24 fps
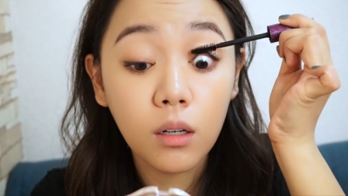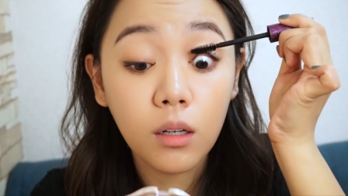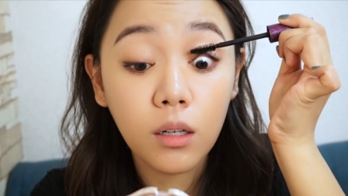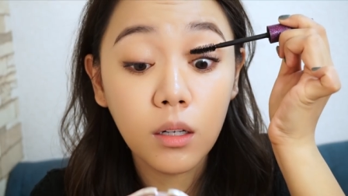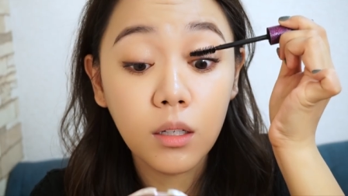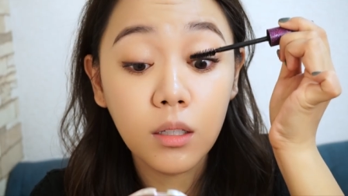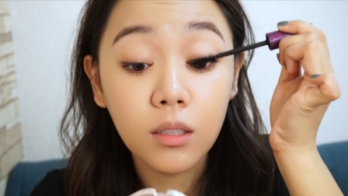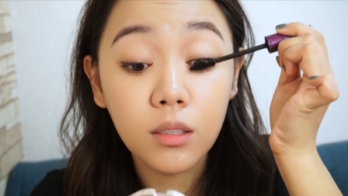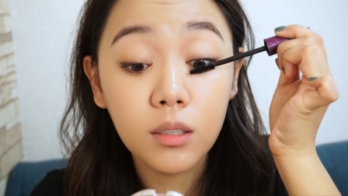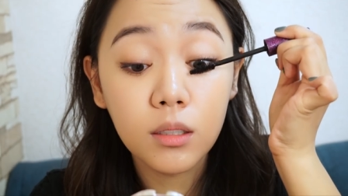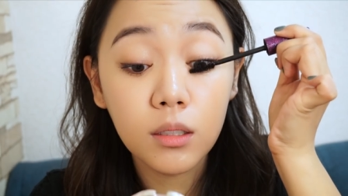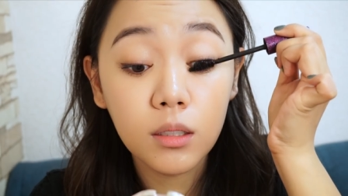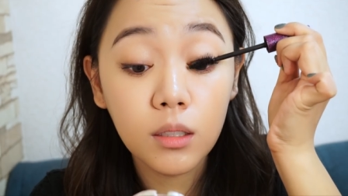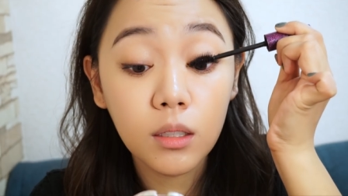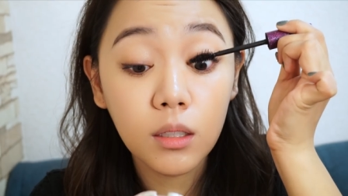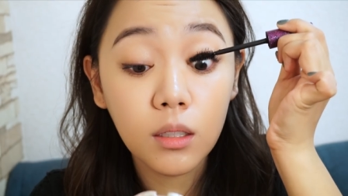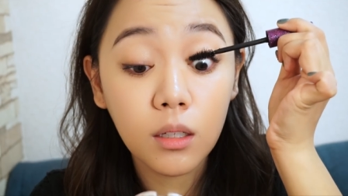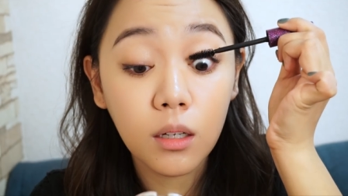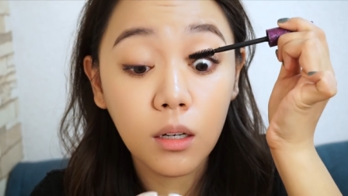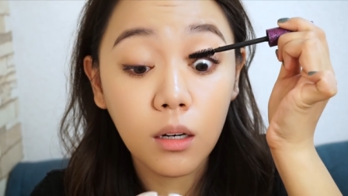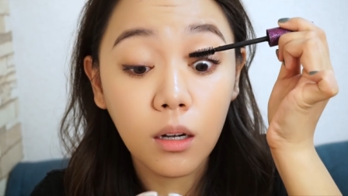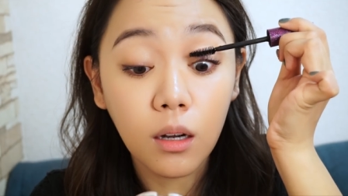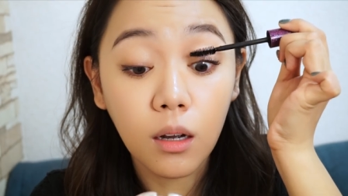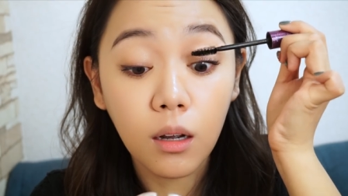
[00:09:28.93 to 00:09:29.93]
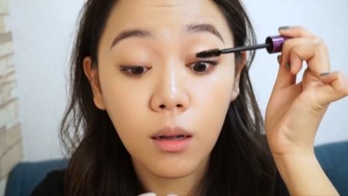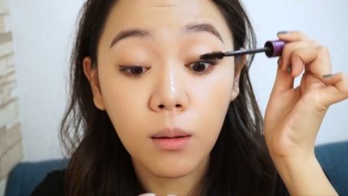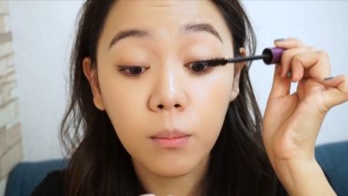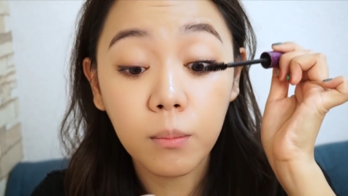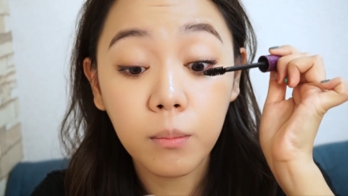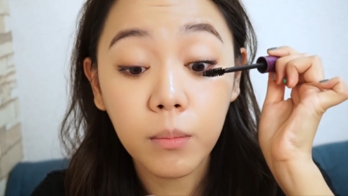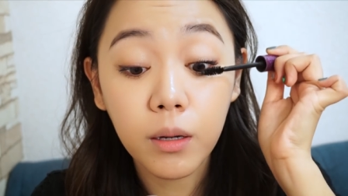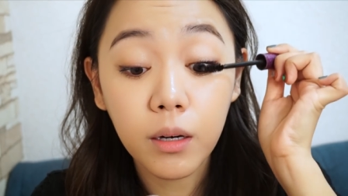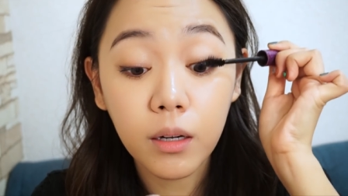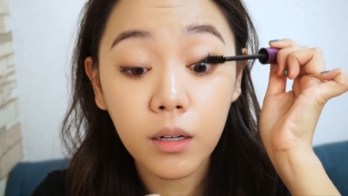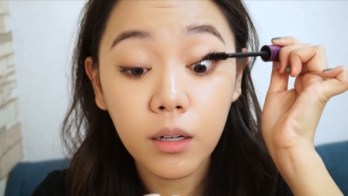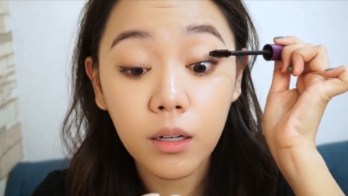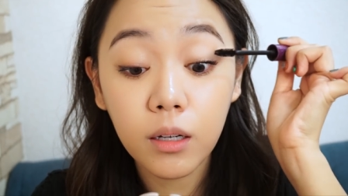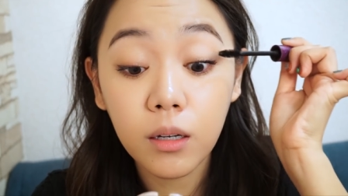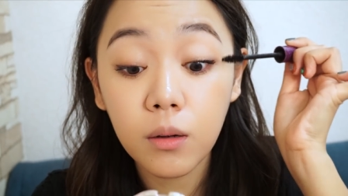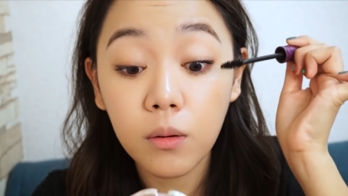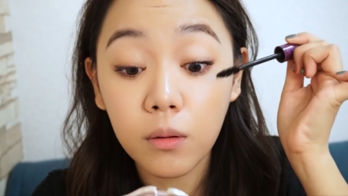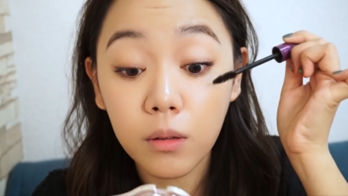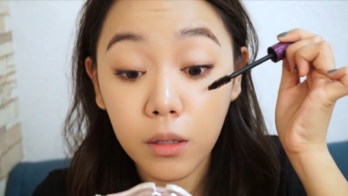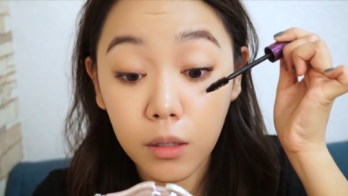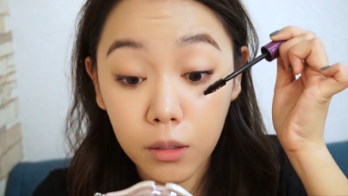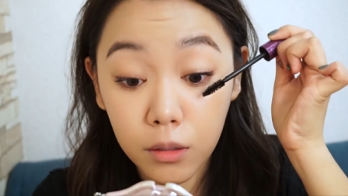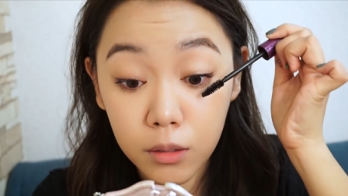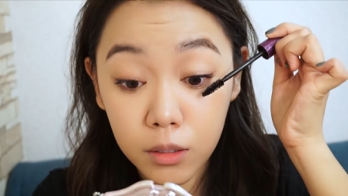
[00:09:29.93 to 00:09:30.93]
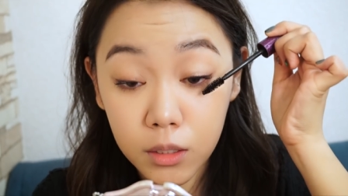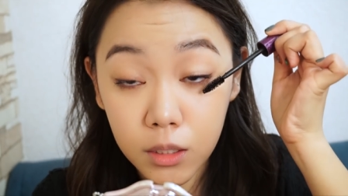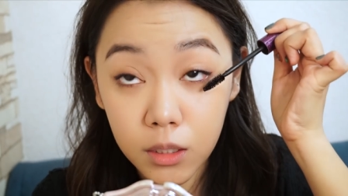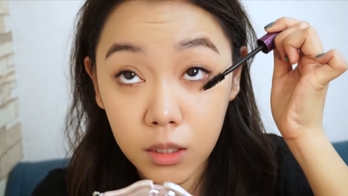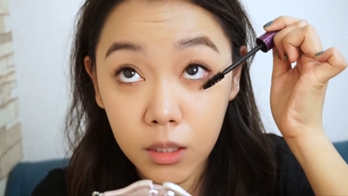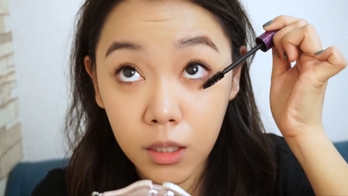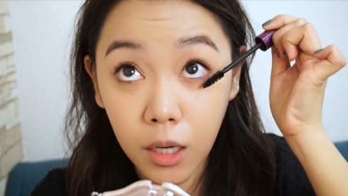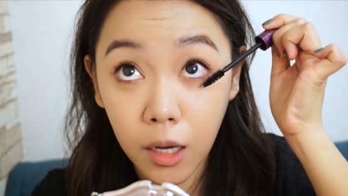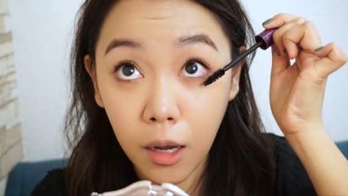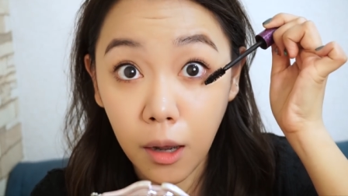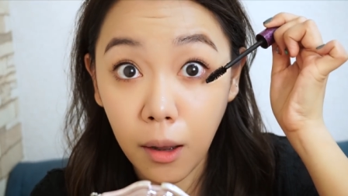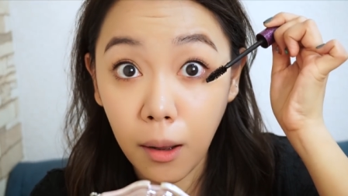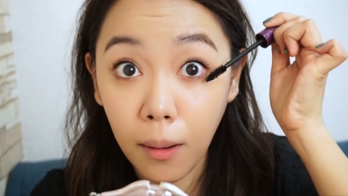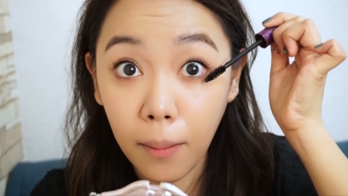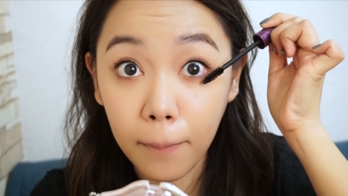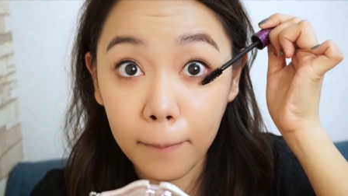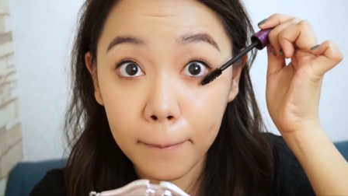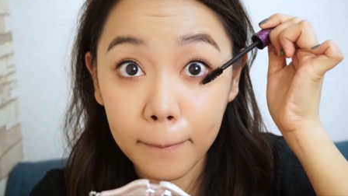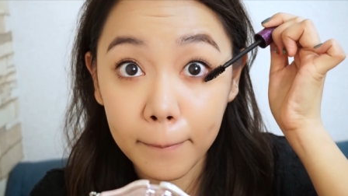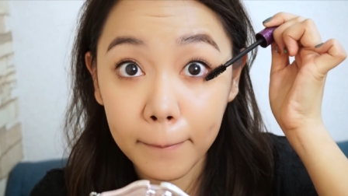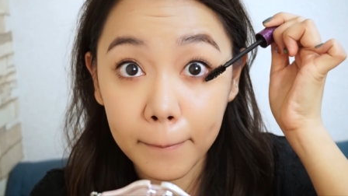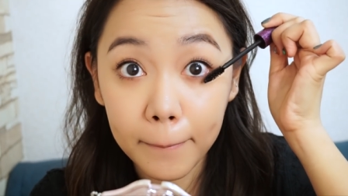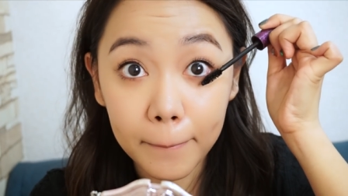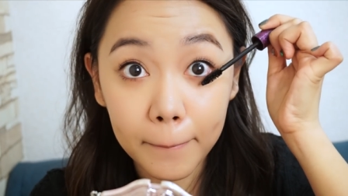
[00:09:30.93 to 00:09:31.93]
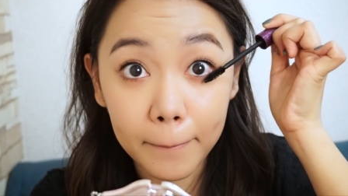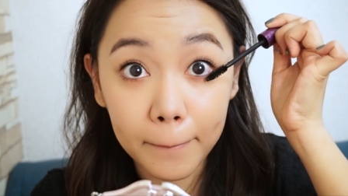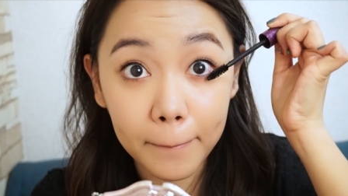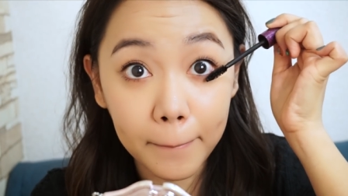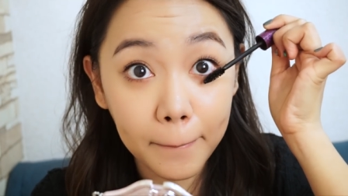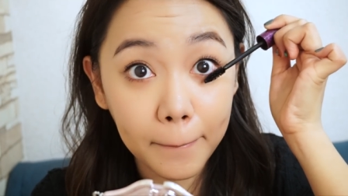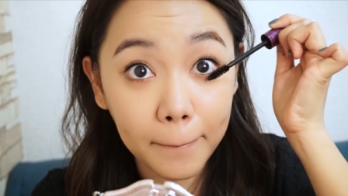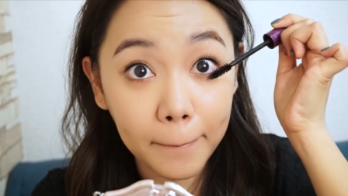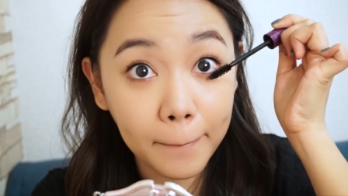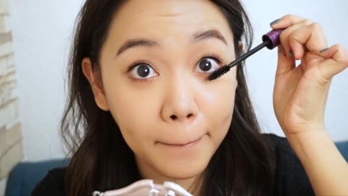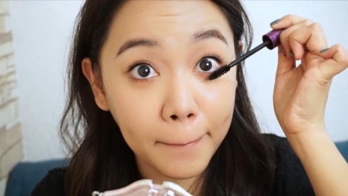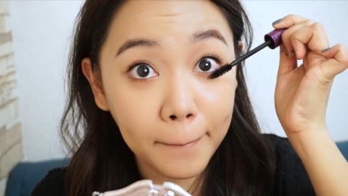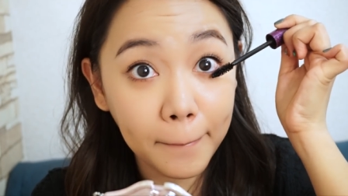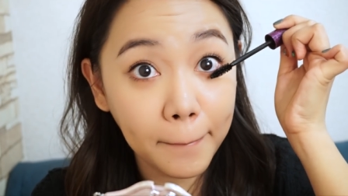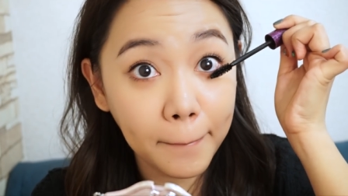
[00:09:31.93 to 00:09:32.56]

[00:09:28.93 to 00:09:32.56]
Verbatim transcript: 気づいたら半開きだよね口ってうん